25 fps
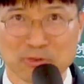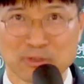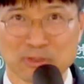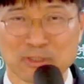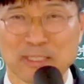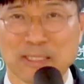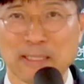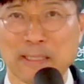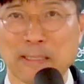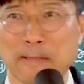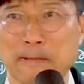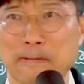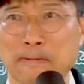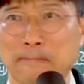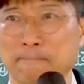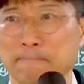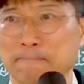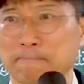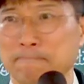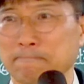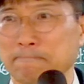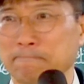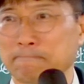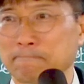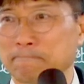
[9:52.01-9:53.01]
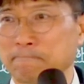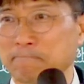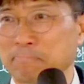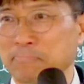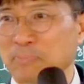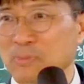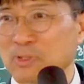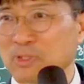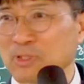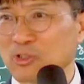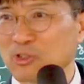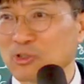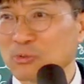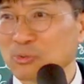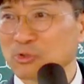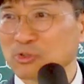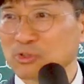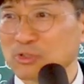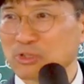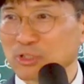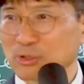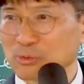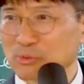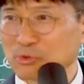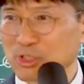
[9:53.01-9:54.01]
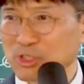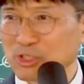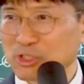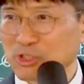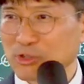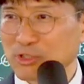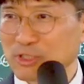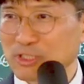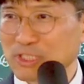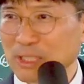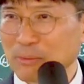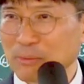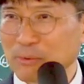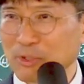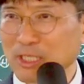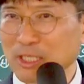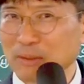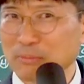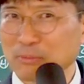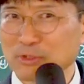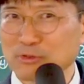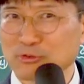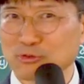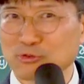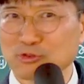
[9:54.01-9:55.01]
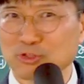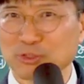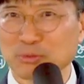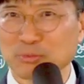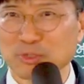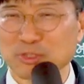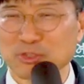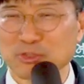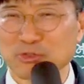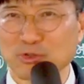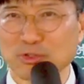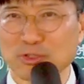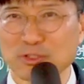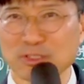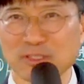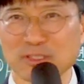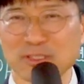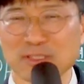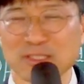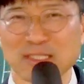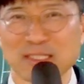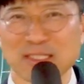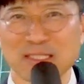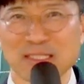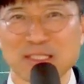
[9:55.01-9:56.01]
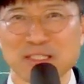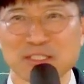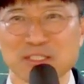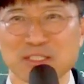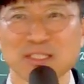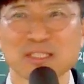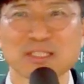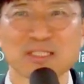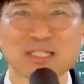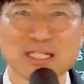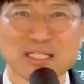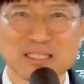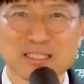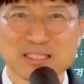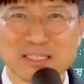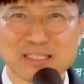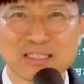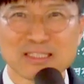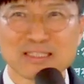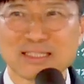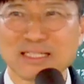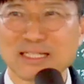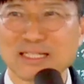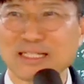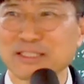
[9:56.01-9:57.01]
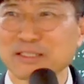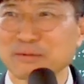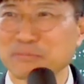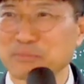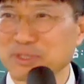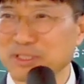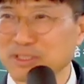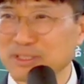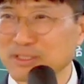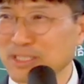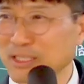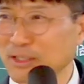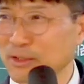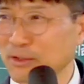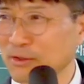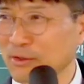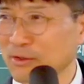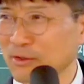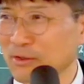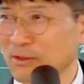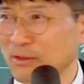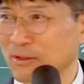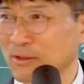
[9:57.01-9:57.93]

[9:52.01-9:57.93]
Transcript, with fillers: 그게 여러분의 죄를 자백하면 주님이 죄를 즉각 씻는다는 거 믿으세요?